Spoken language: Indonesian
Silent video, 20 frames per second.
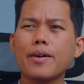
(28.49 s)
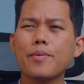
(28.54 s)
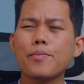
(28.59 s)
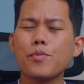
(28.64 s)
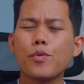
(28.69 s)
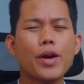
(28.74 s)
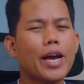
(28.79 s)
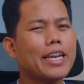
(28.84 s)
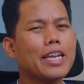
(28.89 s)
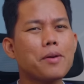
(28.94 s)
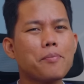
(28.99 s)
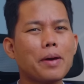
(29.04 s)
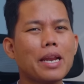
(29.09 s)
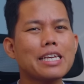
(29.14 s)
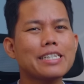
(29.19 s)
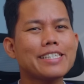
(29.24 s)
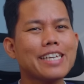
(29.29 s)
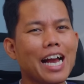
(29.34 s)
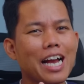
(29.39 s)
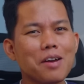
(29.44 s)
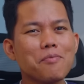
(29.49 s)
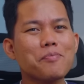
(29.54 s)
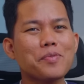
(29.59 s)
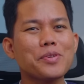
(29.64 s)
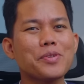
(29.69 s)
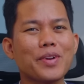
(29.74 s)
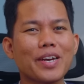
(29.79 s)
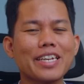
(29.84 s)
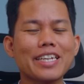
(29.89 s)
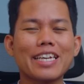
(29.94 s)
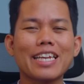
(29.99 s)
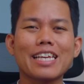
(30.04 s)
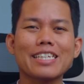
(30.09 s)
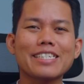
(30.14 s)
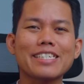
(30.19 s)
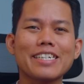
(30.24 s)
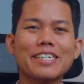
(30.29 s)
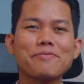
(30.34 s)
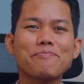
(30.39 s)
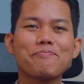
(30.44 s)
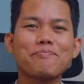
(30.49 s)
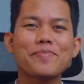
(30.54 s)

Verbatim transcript: bukan yang paling cakep juga di kelasnya.